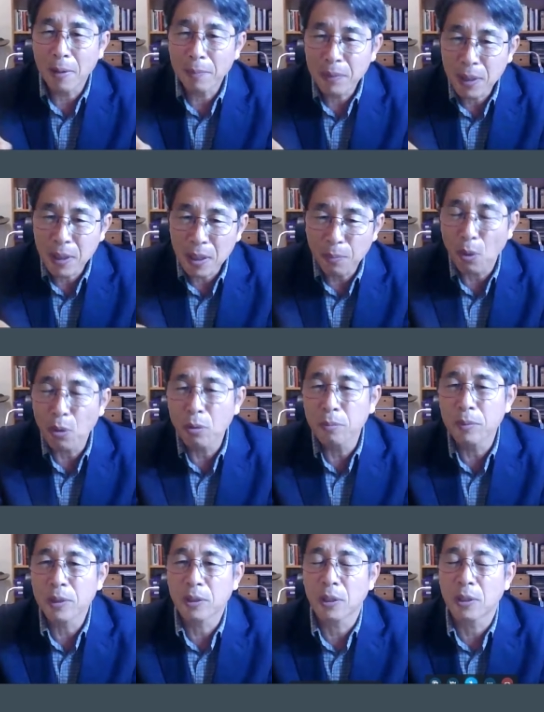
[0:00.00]
암암리 이
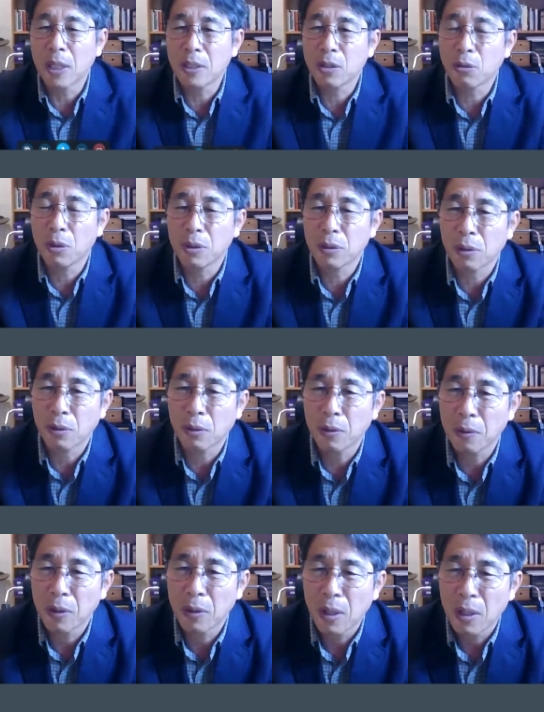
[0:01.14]
복음은 전해지고
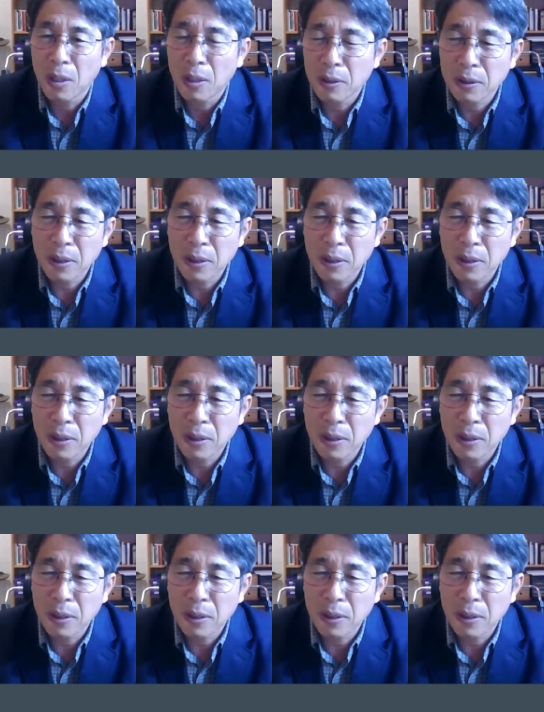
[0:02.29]
있었고